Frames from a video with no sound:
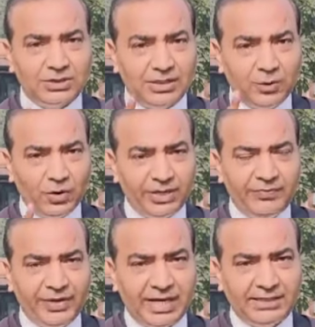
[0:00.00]
उस
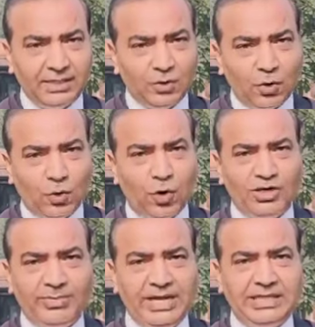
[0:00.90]
नोटिफिकेशन को
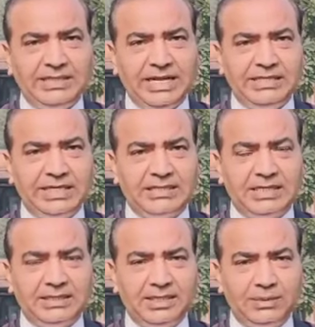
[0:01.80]
कोर्ट में नहीं चैलेंज कर
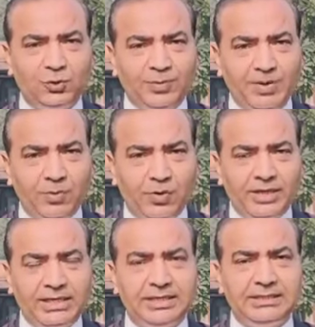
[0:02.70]
सकते सुप्रीम
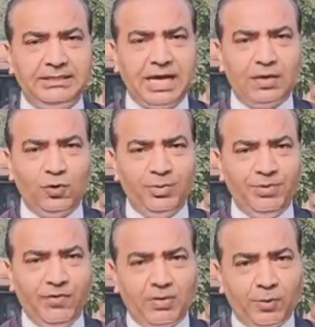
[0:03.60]
कोर्ट के रजिस्ट्रार को
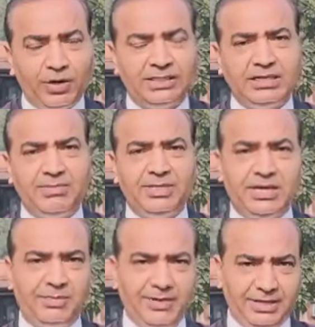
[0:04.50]
भी वक्फ बोर्ड के सामने
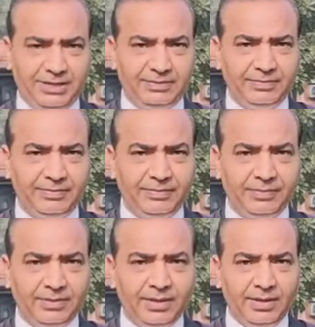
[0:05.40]
जाना
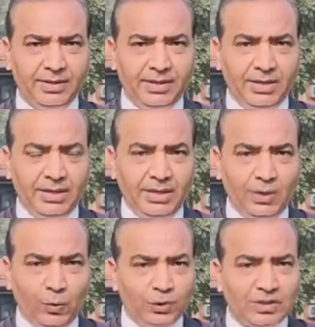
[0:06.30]

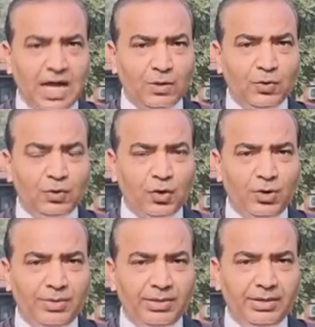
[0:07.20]
पड़ेगा उस कानून को